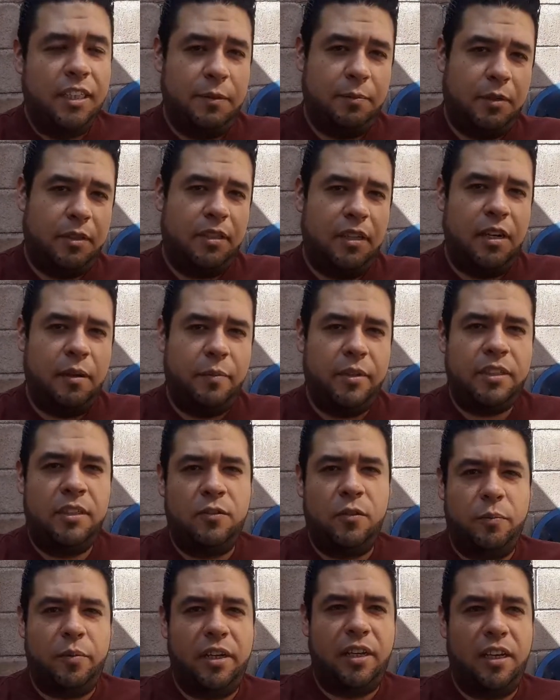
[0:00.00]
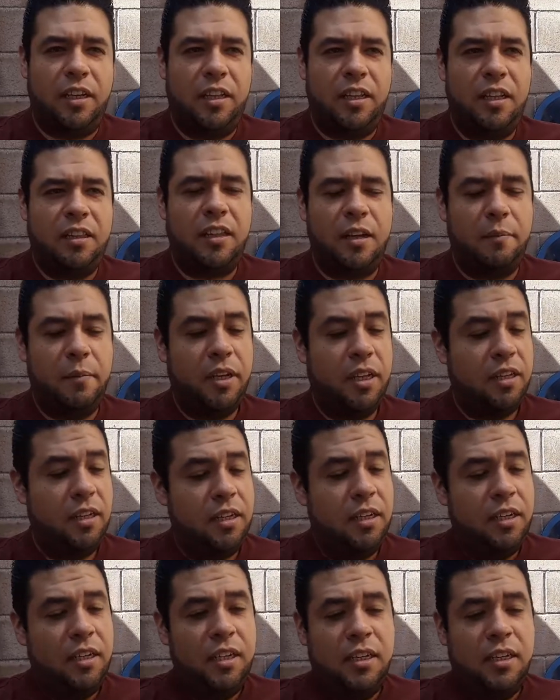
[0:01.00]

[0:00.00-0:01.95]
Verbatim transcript: Espero se la pasen súper genial también.